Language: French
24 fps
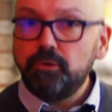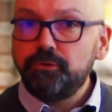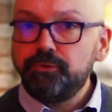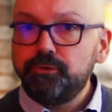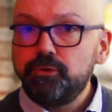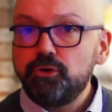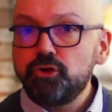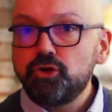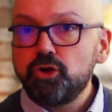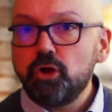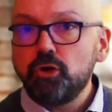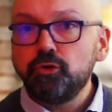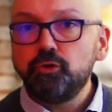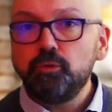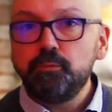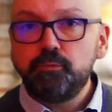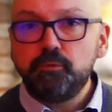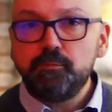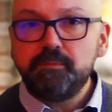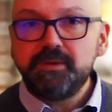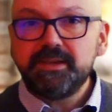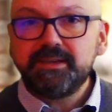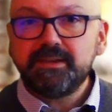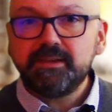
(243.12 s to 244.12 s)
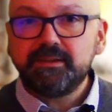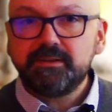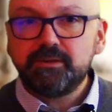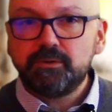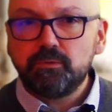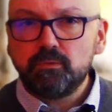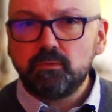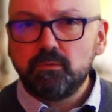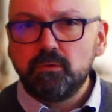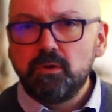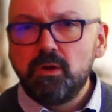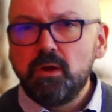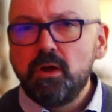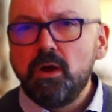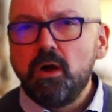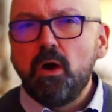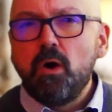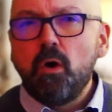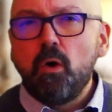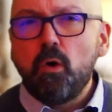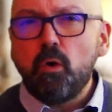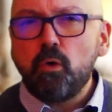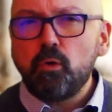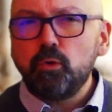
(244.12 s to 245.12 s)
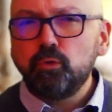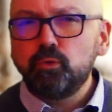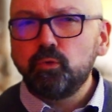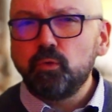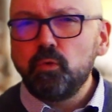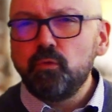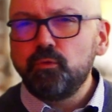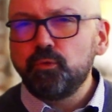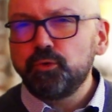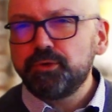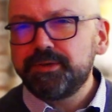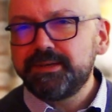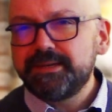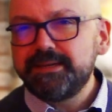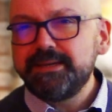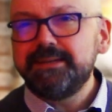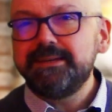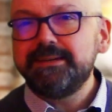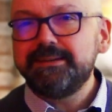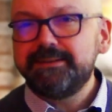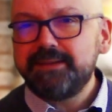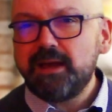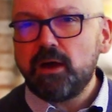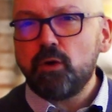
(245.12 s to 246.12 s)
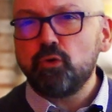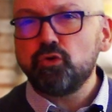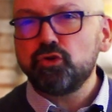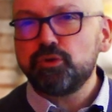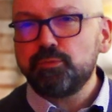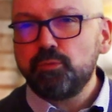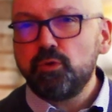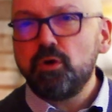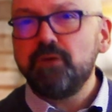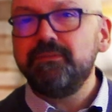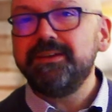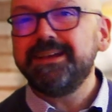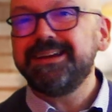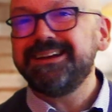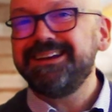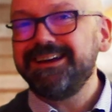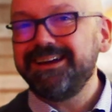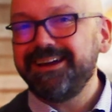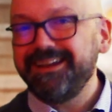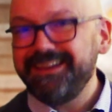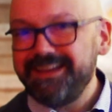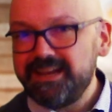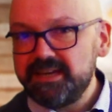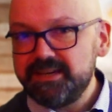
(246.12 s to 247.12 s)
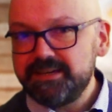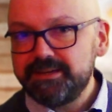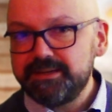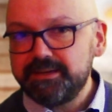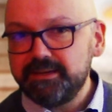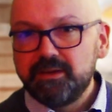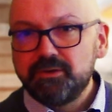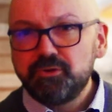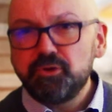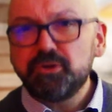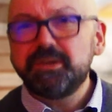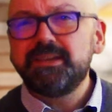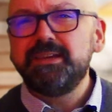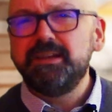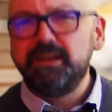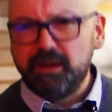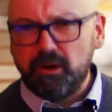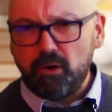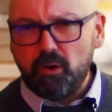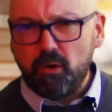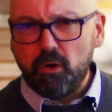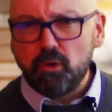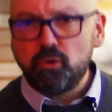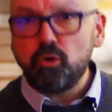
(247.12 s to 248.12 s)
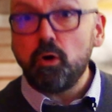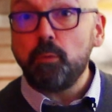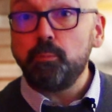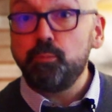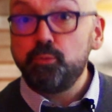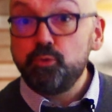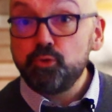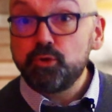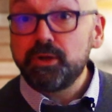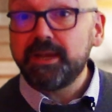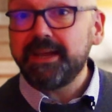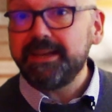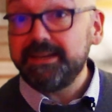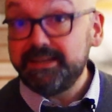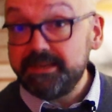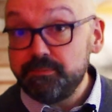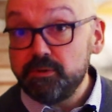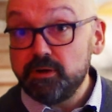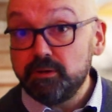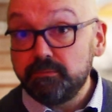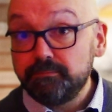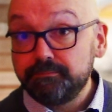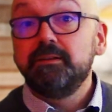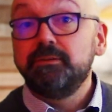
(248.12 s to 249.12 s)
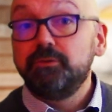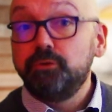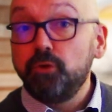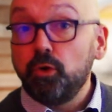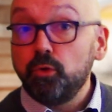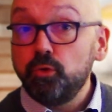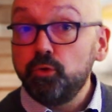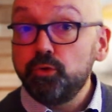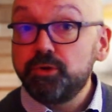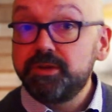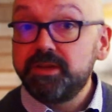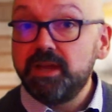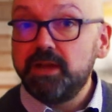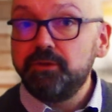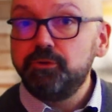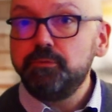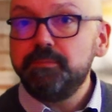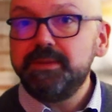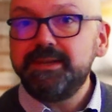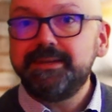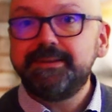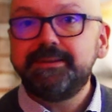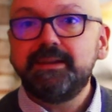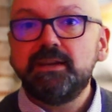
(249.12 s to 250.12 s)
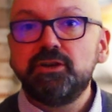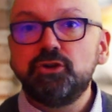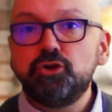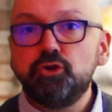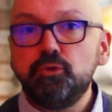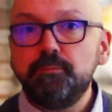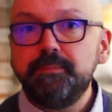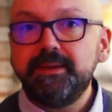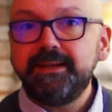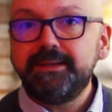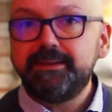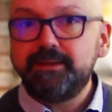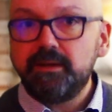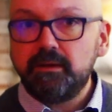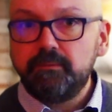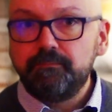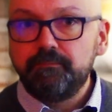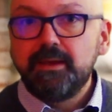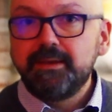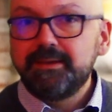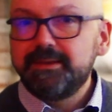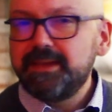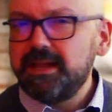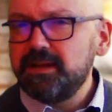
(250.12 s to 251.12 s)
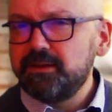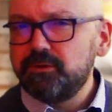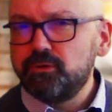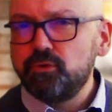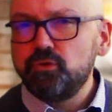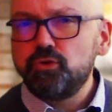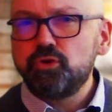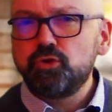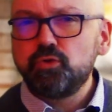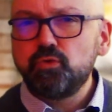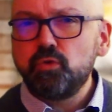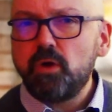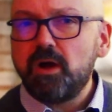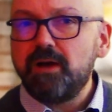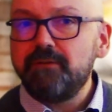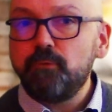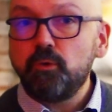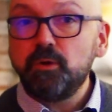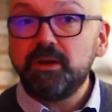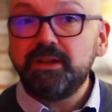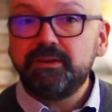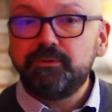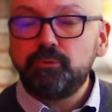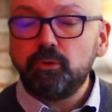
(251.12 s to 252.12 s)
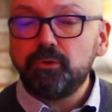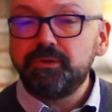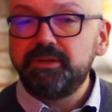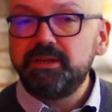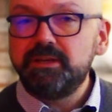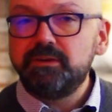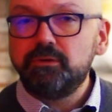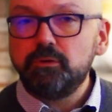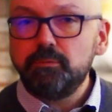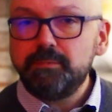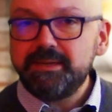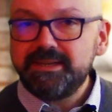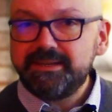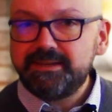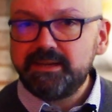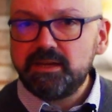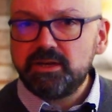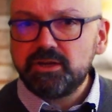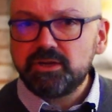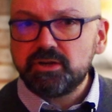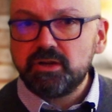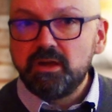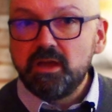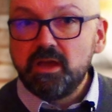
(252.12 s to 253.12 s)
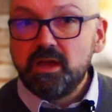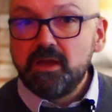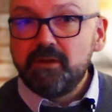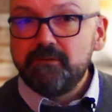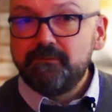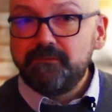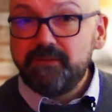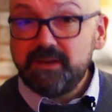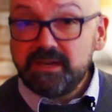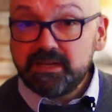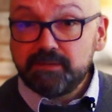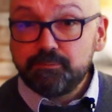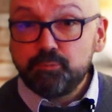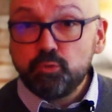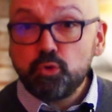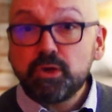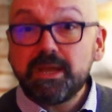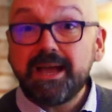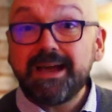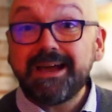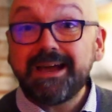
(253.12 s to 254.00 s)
ce genre de publication, on retrouve aussi des arrangements avec la réalité, ce qui les rend encore plus crédibles. Dans le cas du message de Meta, quelques jours avant la sortie de ce message, Facebook a